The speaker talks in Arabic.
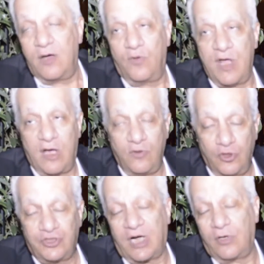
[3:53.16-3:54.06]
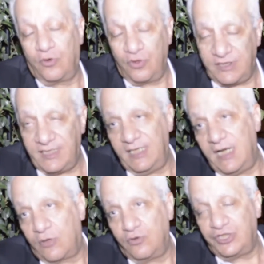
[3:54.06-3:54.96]
ويترك جزء
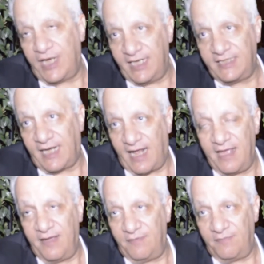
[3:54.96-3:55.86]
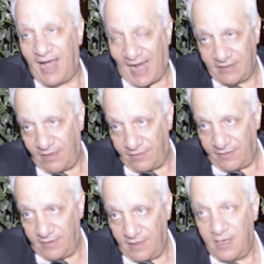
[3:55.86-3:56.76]
يكون شاهدا على ما حدث
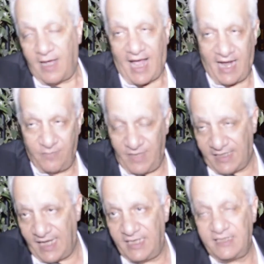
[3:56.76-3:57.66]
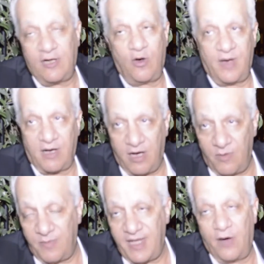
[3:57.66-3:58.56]
حجم الكارثه ومن
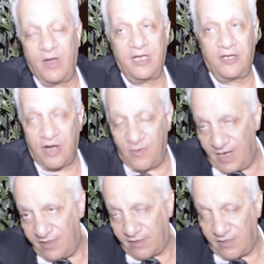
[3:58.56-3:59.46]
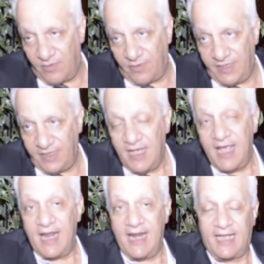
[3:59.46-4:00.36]
قام بها والاجرام الذي قام به
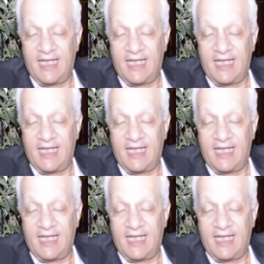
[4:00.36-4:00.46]
لكن